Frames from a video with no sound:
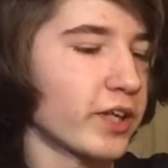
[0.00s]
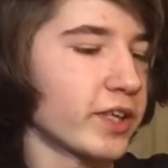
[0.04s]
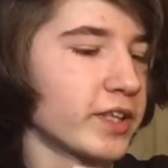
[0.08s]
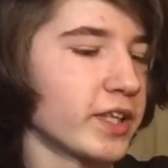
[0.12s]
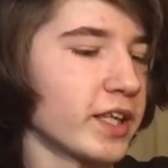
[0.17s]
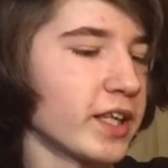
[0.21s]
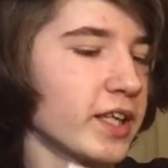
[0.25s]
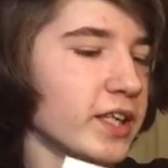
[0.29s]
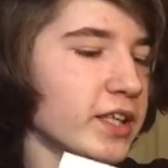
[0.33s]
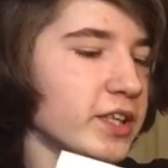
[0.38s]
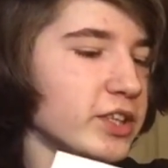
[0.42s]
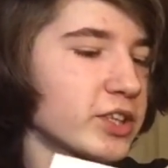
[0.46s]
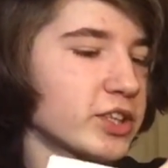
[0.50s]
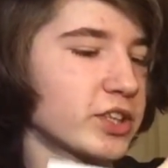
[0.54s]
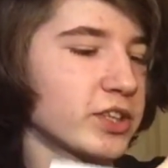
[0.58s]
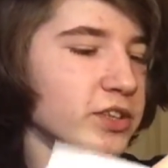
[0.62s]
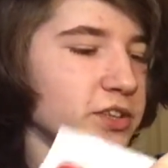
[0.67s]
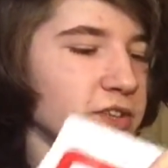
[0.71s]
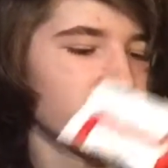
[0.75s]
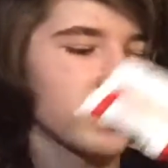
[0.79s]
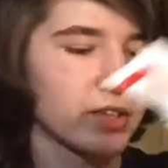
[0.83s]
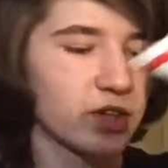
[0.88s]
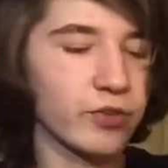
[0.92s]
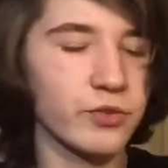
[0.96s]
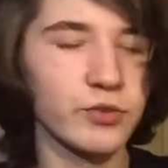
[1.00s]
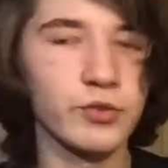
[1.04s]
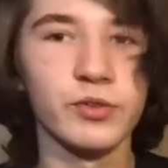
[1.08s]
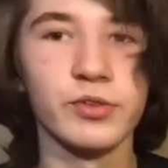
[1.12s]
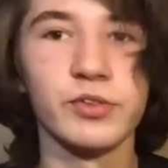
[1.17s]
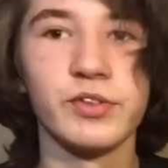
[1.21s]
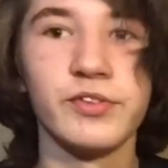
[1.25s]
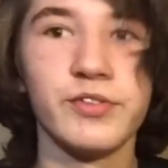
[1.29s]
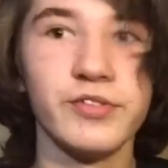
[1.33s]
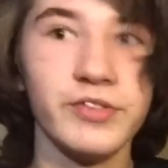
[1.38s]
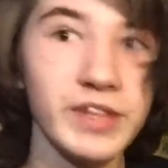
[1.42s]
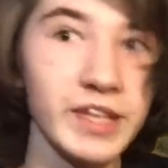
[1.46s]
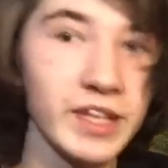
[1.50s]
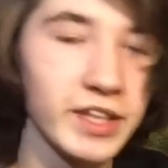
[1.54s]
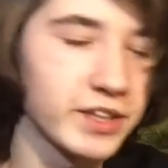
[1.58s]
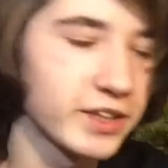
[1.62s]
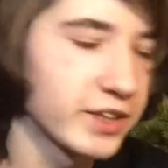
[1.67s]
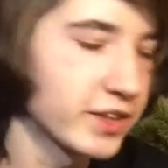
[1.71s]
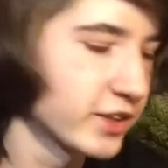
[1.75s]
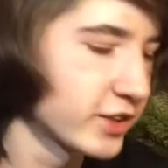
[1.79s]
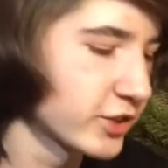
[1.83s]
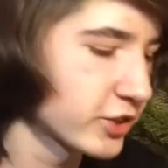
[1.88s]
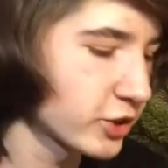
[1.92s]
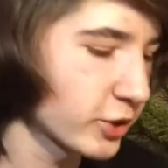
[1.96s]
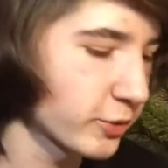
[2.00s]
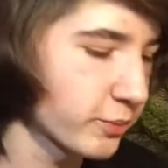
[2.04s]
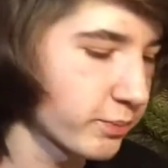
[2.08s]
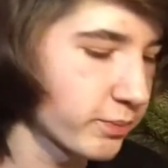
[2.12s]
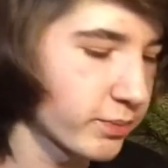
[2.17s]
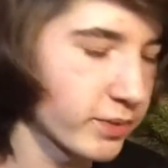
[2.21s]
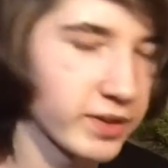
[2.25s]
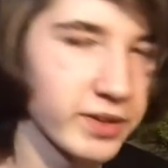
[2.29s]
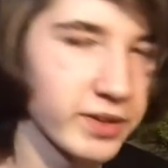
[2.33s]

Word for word: а я решил сразу две, чтобы